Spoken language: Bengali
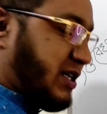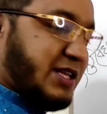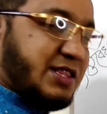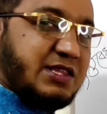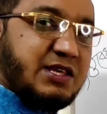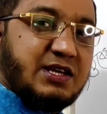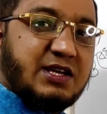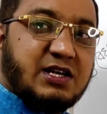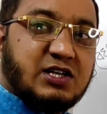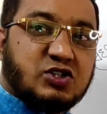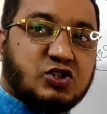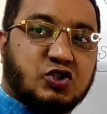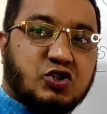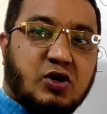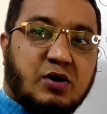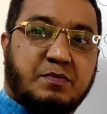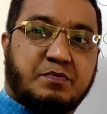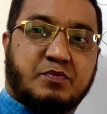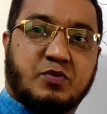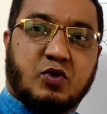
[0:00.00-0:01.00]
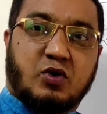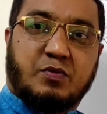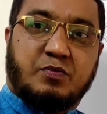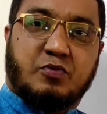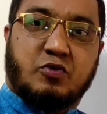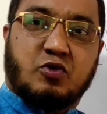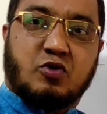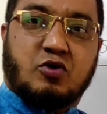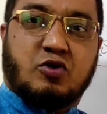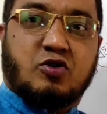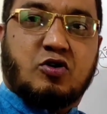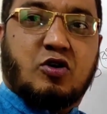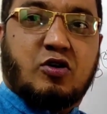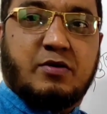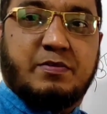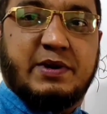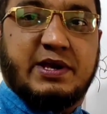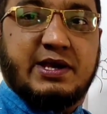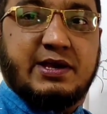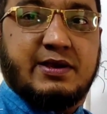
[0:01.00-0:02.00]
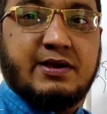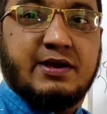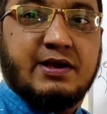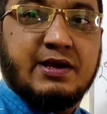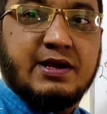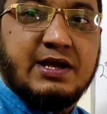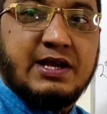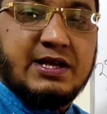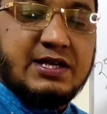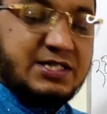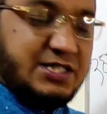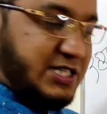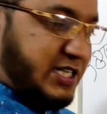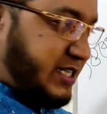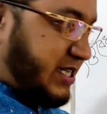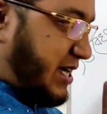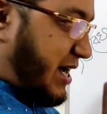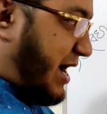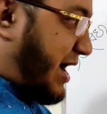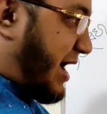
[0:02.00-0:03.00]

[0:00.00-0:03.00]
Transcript: জাতিকার স্বপ্ন পূরণ হবে সেটি